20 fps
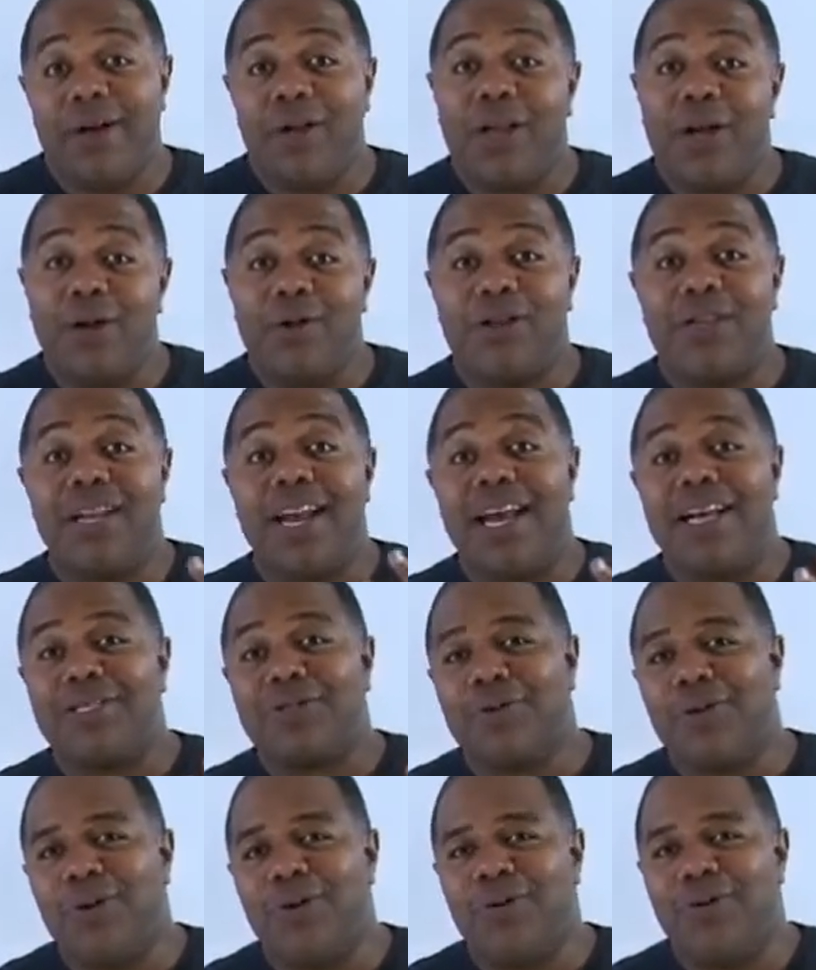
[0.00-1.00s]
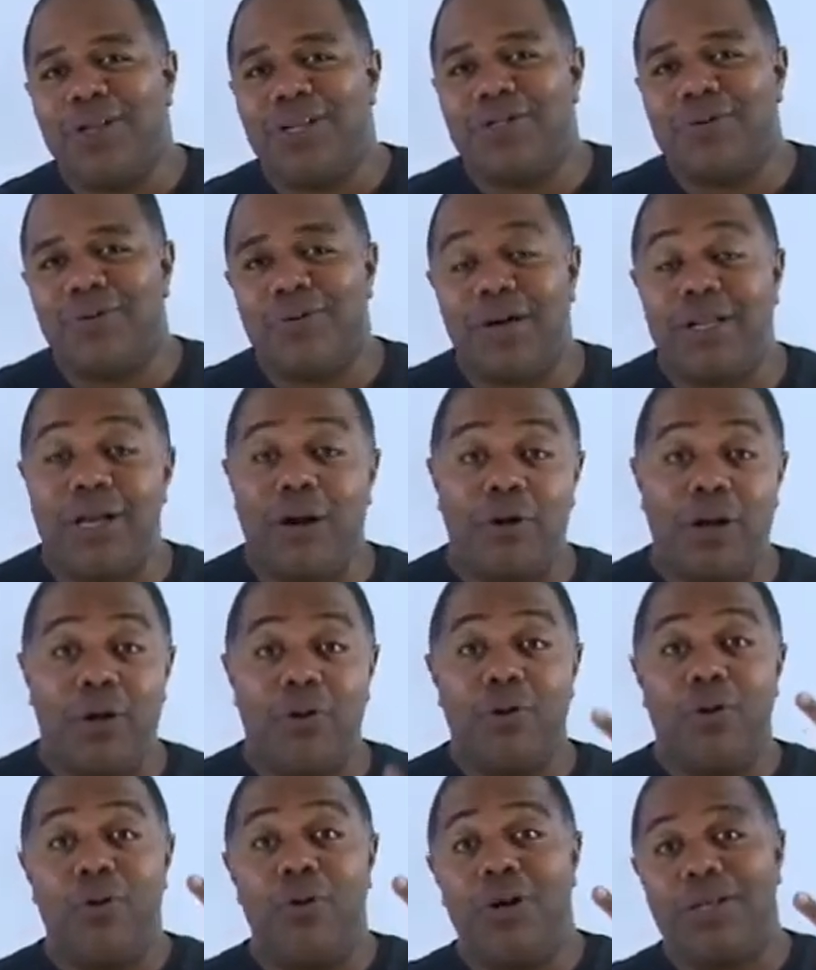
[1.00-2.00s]
Eu tenho três colunas no blog, não,
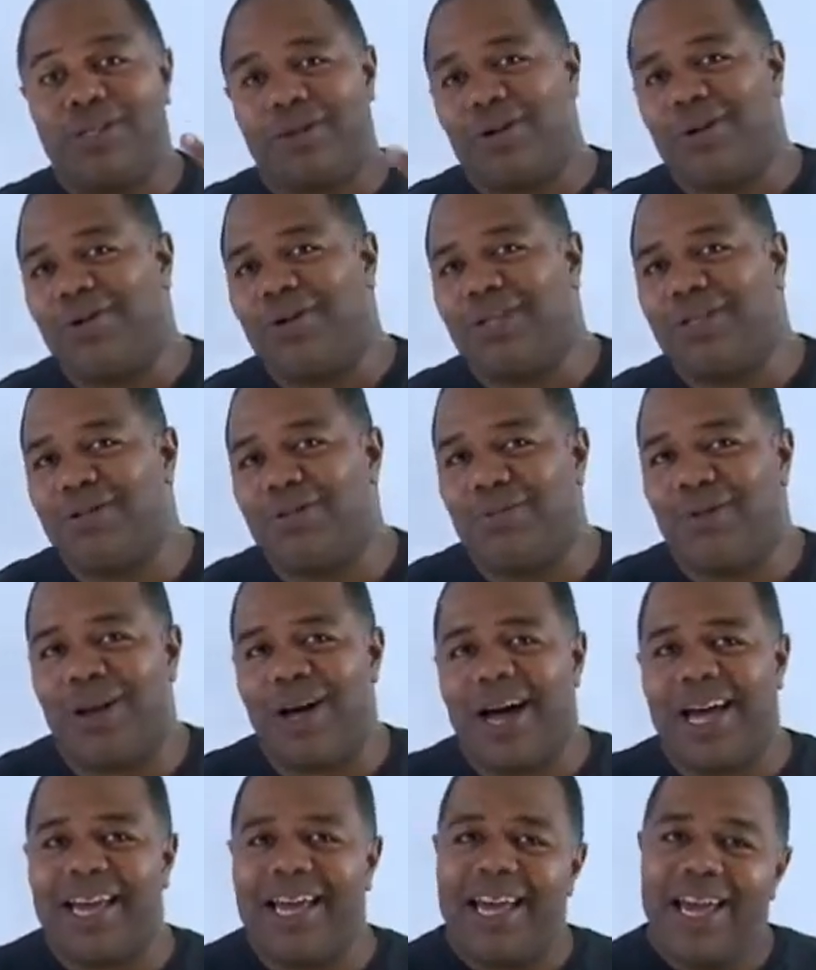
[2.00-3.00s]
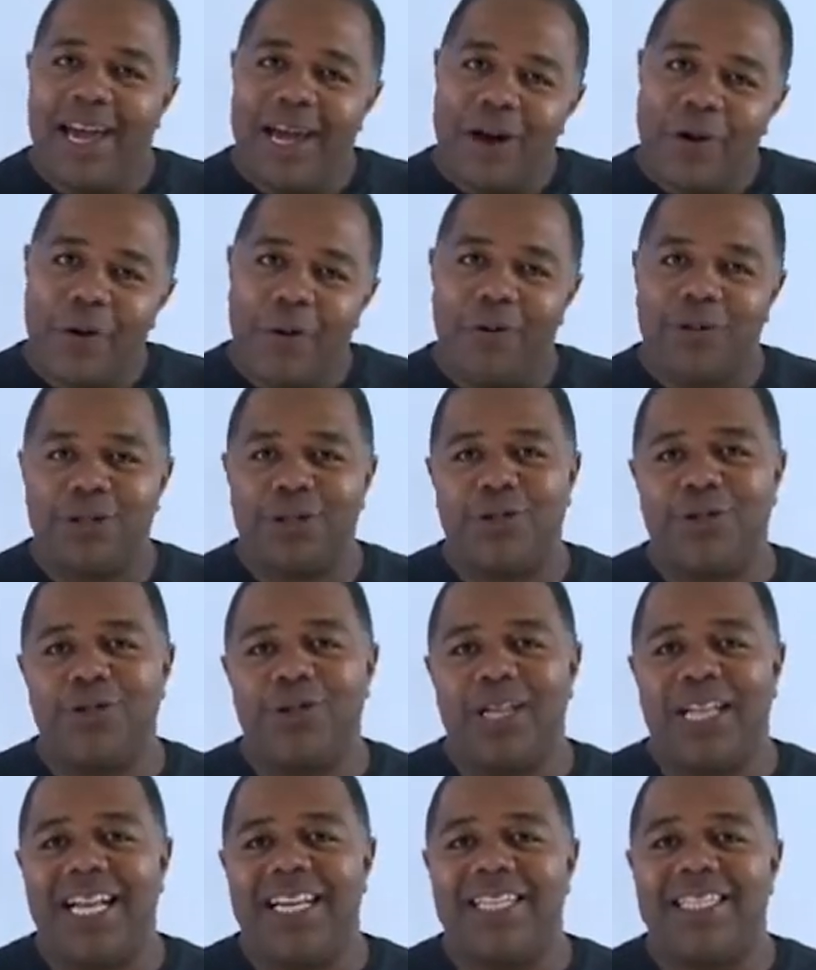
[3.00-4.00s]
tenho duas colunas no blog,
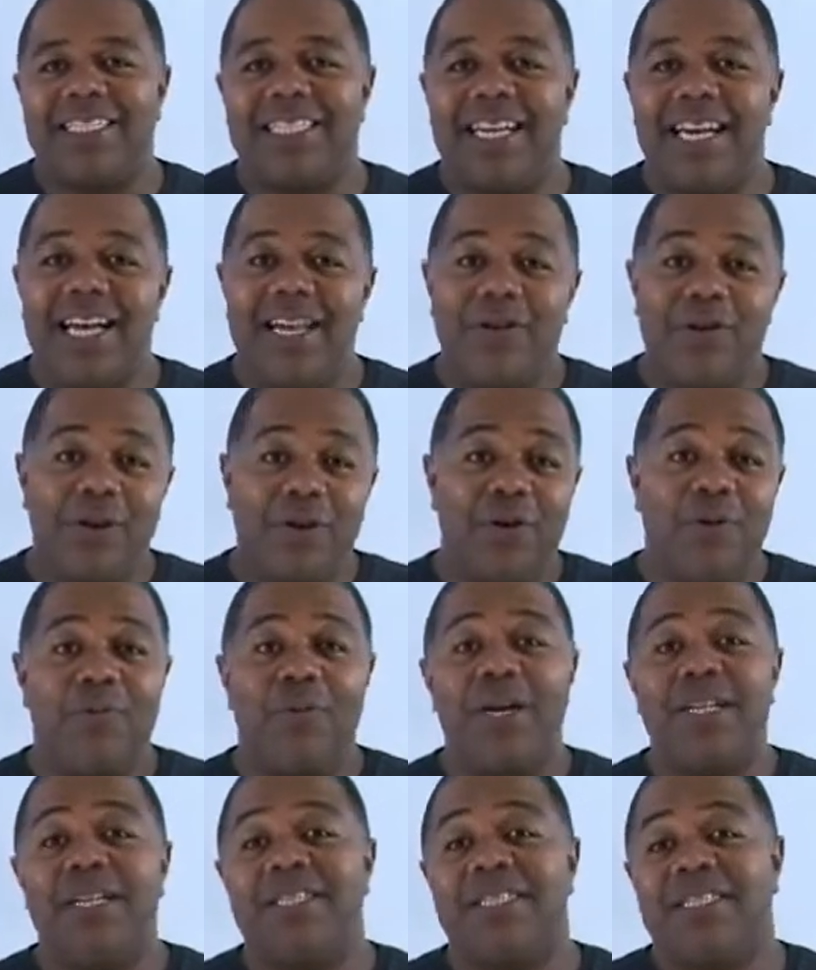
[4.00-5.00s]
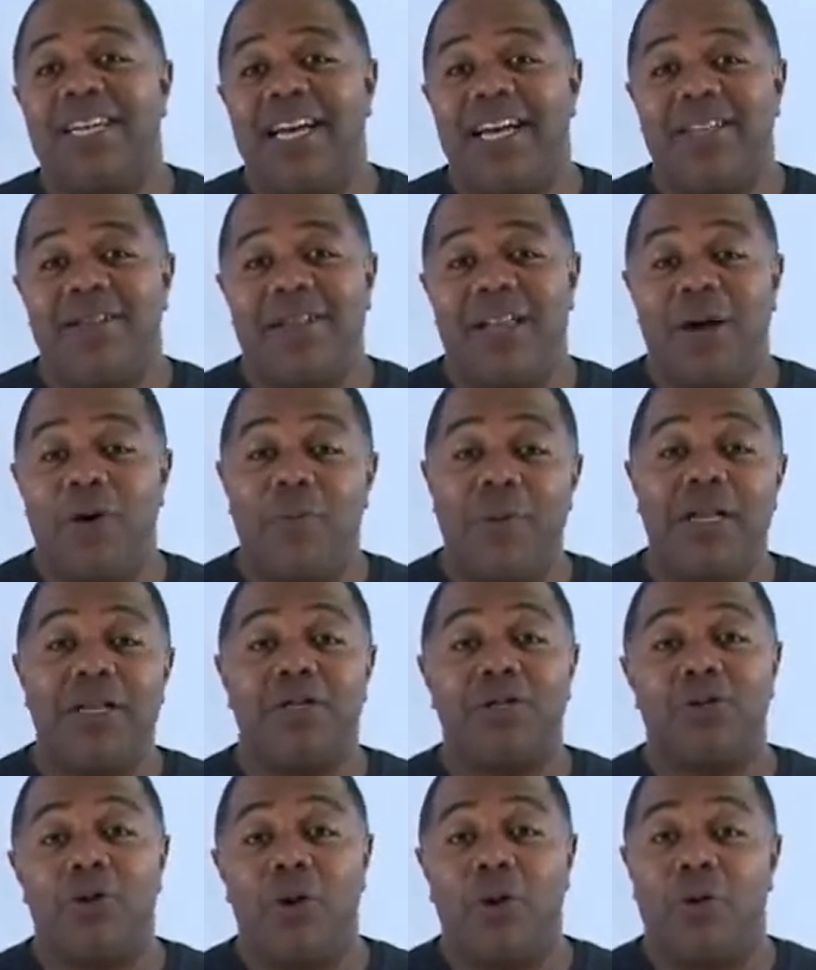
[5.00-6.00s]
constitucionalizando e humanizando, né?
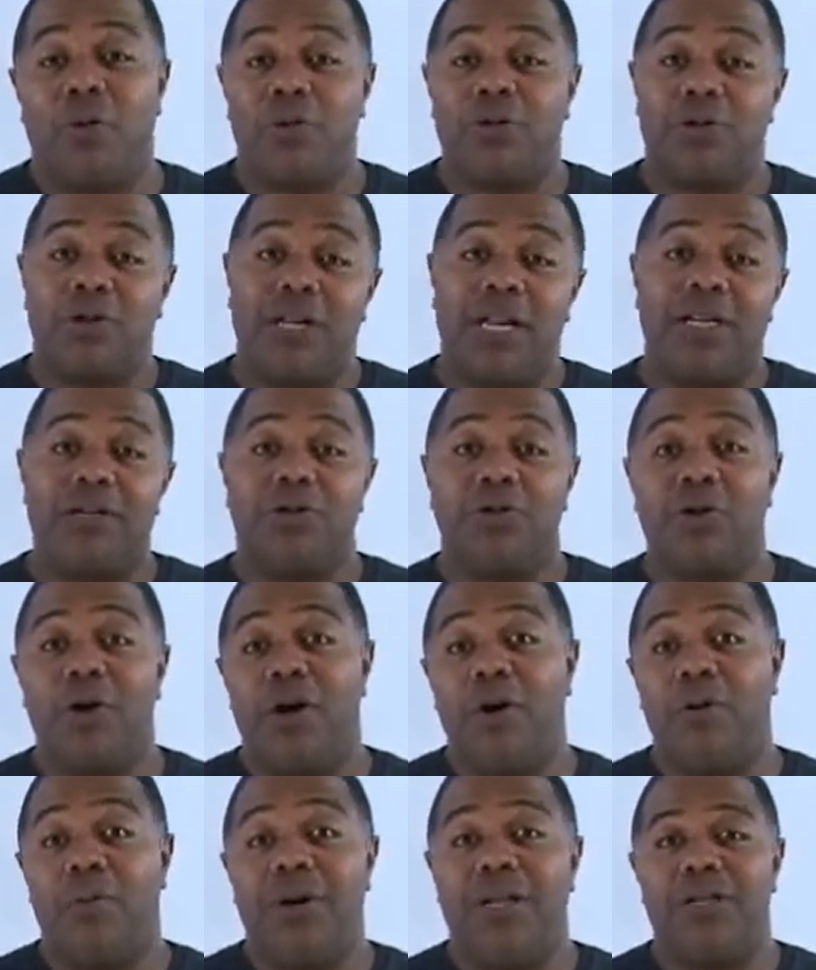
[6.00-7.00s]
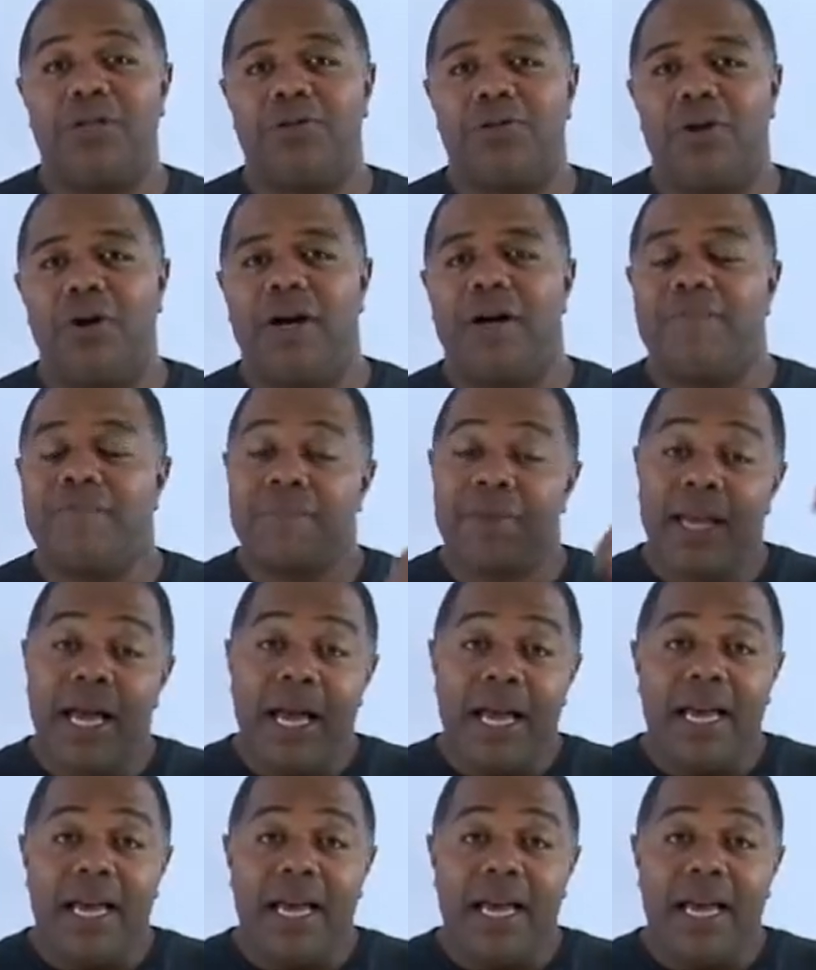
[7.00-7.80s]
Humanizou, constitucionalizou e humanizou.